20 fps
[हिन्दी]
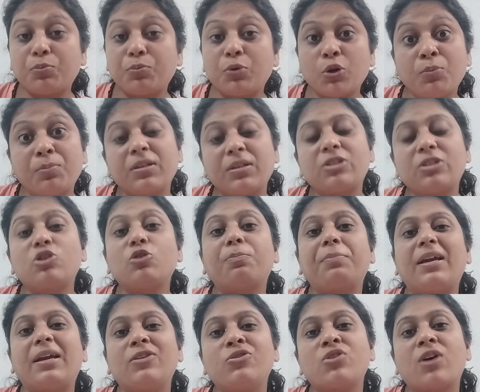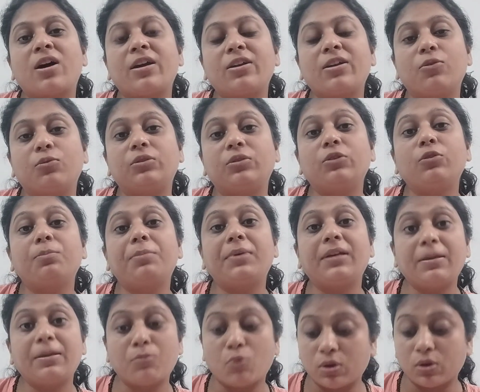प्यूबस जो पेन जा रहे होते हैं उन पर
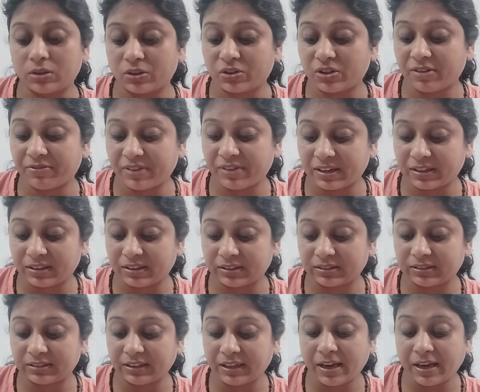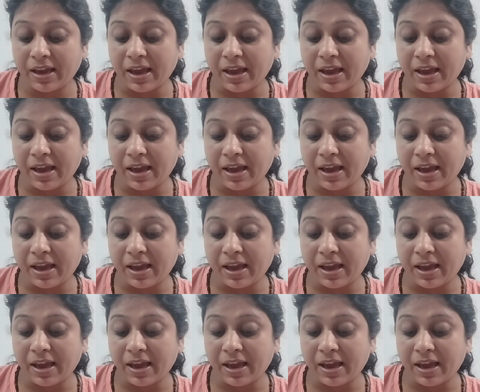ये बहुत अच्छा इफेक्ट करती है